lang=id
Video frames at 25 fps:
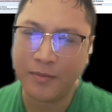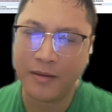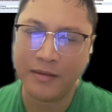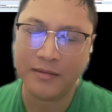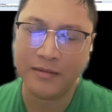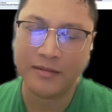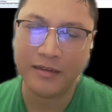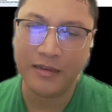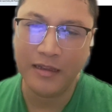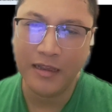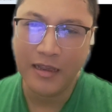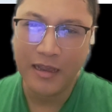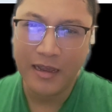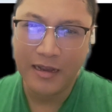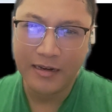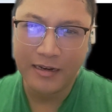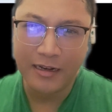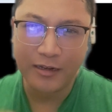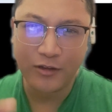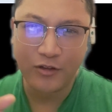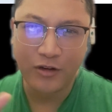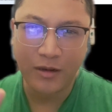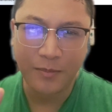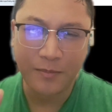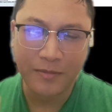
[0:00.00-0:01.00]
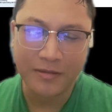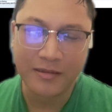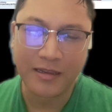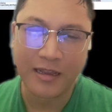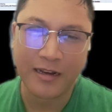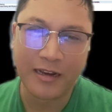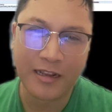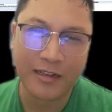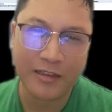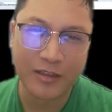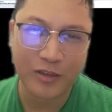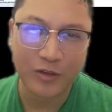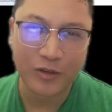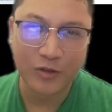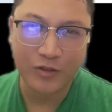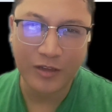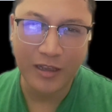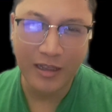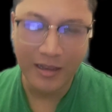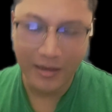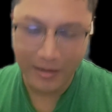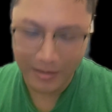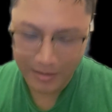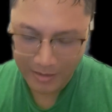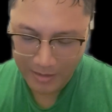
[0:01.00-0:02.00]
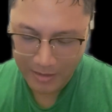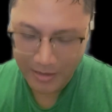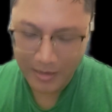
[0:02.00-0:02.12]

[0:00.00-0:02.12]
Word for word: pasti dan surat pesanan tentunya